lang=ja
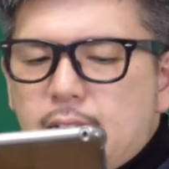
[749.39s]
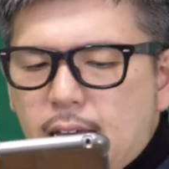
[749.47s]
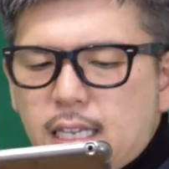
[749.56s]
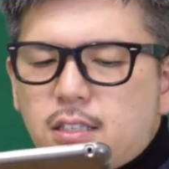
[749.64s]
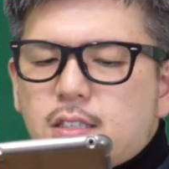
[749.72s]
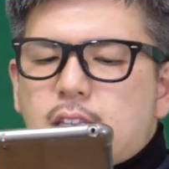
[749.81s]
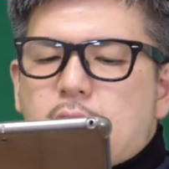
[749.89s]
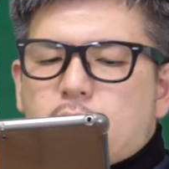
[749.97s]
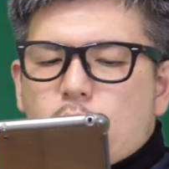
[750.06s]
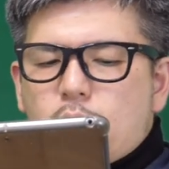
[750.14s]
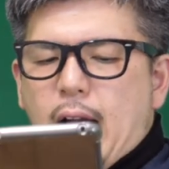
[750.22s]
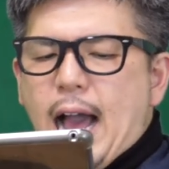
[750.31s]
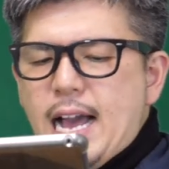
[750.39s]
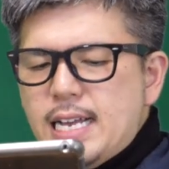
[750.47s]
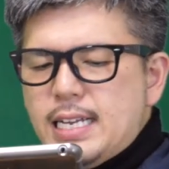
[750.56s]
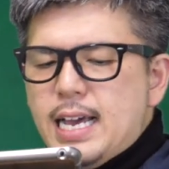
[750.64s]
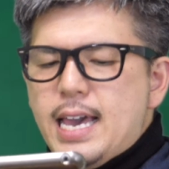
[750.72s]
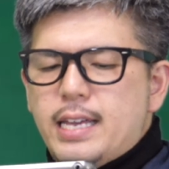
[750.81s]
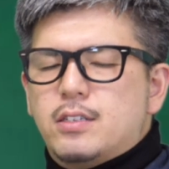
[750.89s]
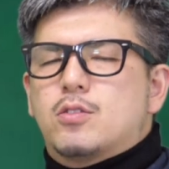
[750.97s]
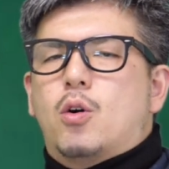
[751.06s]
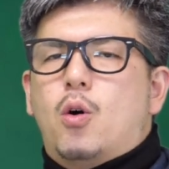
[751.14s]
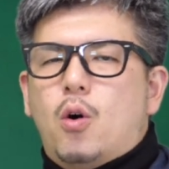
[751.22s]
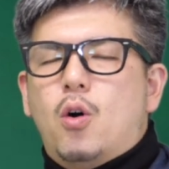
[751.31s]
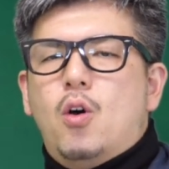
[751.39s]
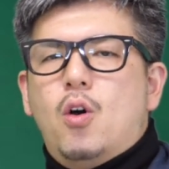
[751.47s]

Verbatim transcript: んかい出現と考えると、